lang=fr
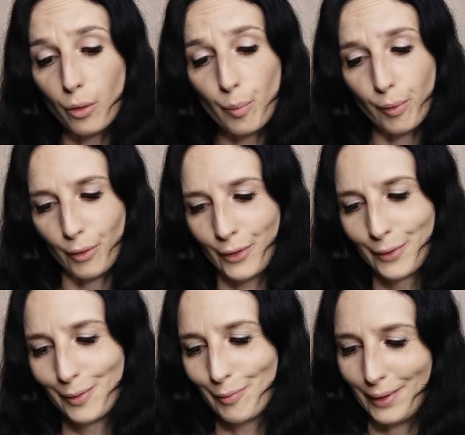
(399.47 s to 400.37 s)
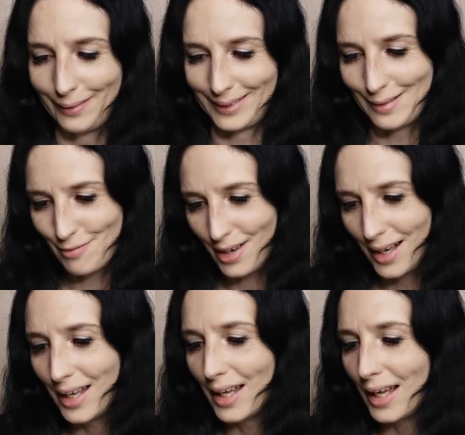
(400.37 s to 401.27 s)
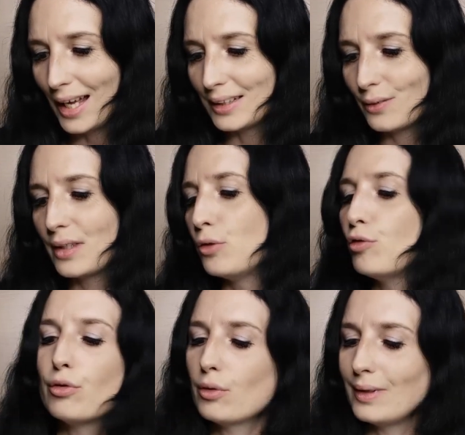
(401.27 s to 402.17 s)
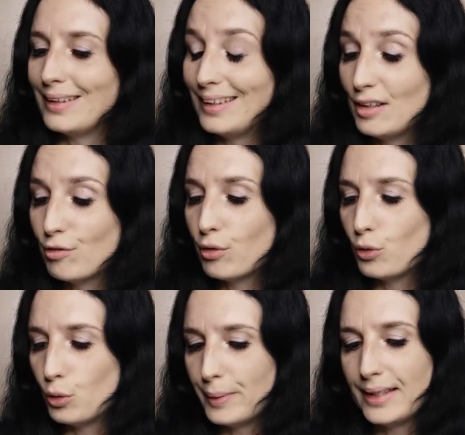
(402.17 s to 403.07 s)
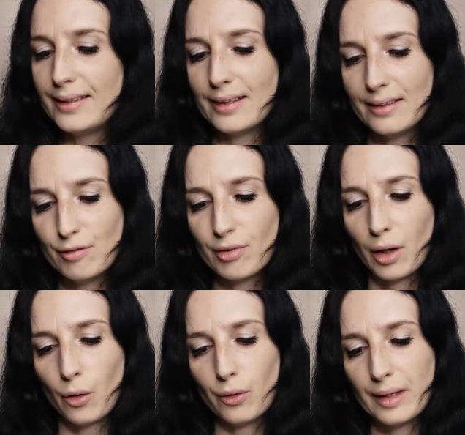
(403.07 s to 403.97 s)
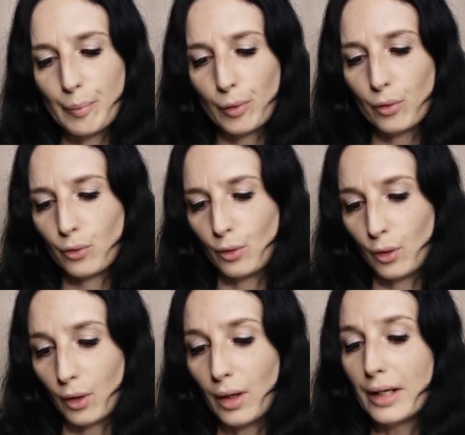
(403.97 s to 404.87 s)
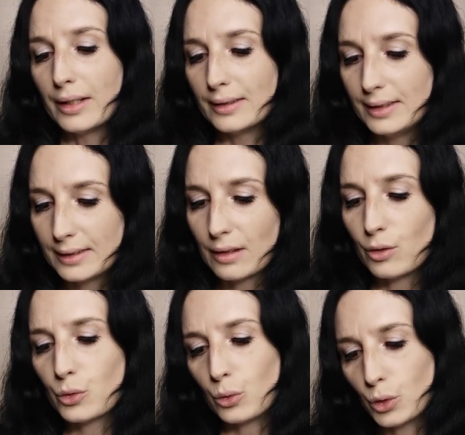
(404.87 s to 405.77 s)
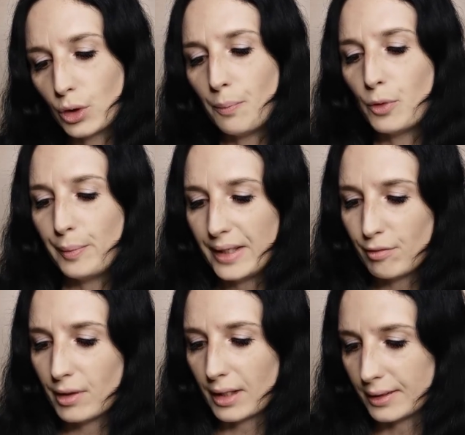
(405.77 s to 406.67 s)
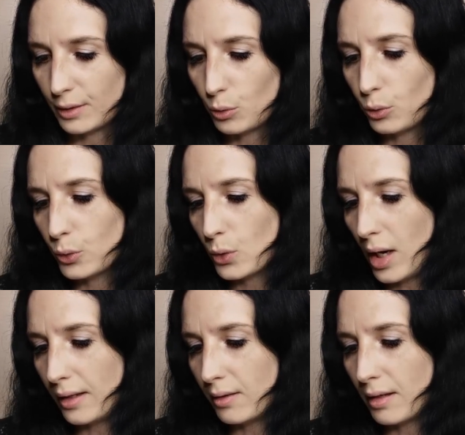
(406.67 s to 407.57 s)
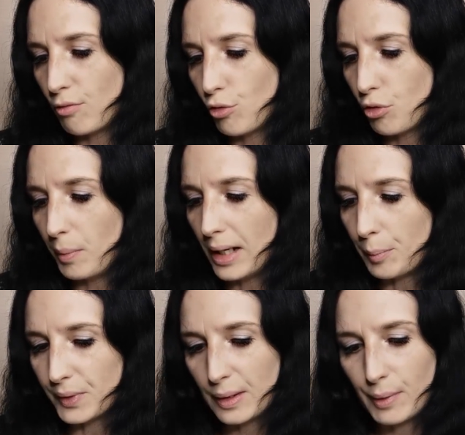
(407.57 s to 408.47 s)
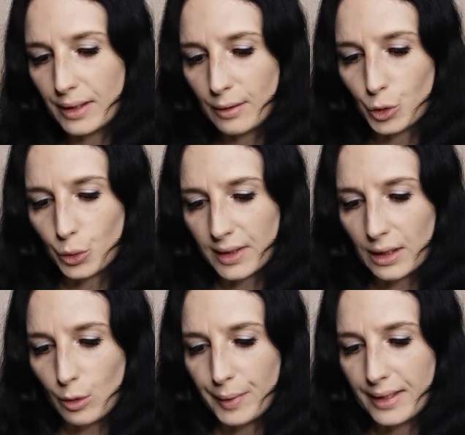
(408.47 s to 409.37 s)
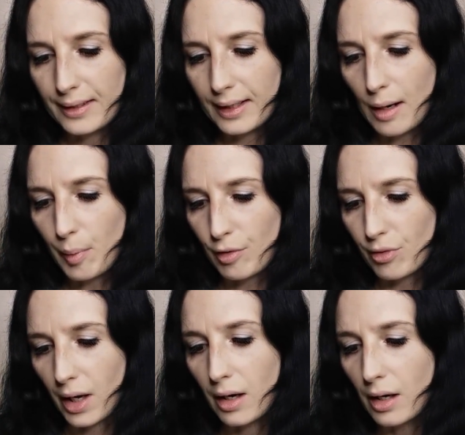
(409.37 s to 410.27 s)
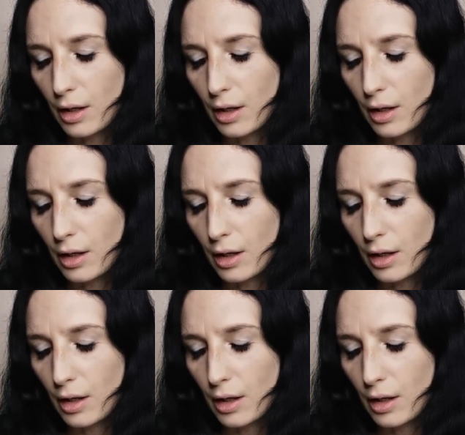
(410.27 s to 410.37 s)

On reprend pour la troisième fois, elles ont des niveaux, d'humidité différents dépendant de leur distance aux chambres d'humidification. Cela donne à vos fourmis la possibilité de choisir l'humidité qu'elles préfèrent.